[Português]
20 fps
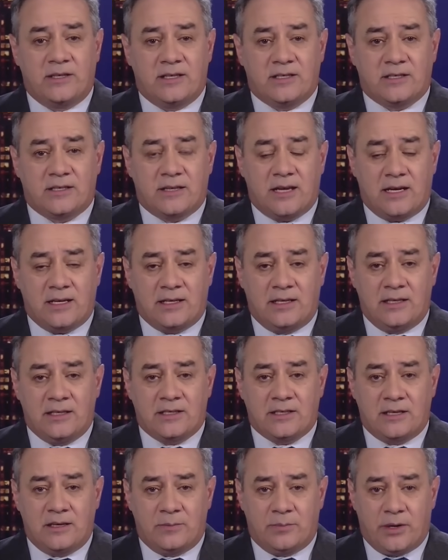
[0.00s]

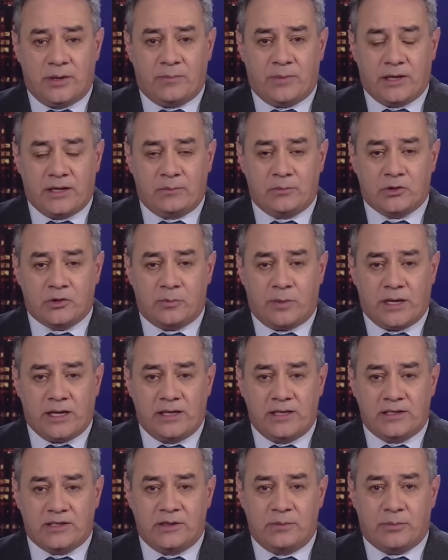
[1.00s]
destaques que preparamos para
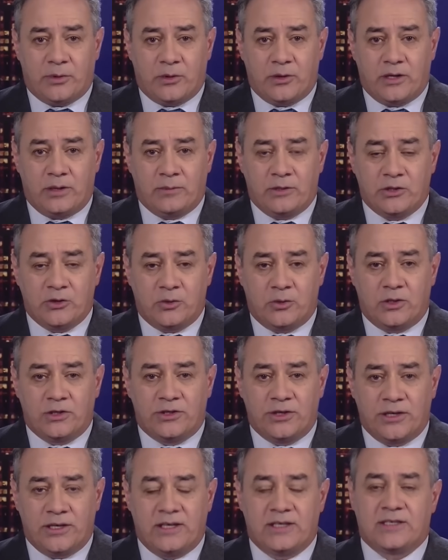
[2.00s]
esse programa de
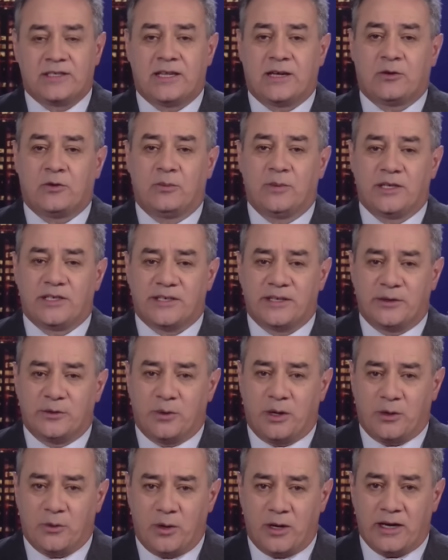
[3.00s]
hoje que está
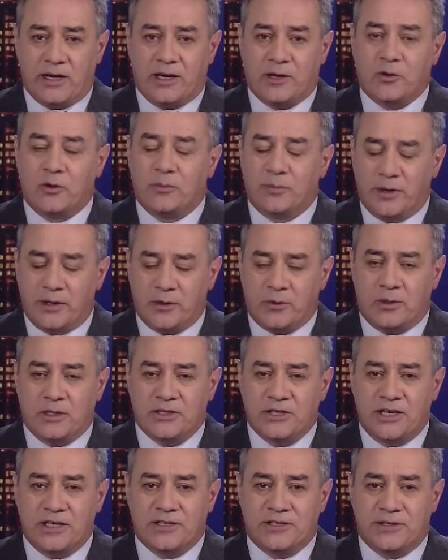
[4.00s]
começando agora. Acompanhe com a
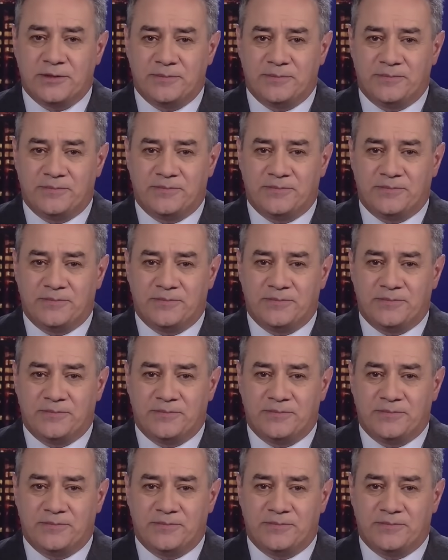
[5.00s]
gente.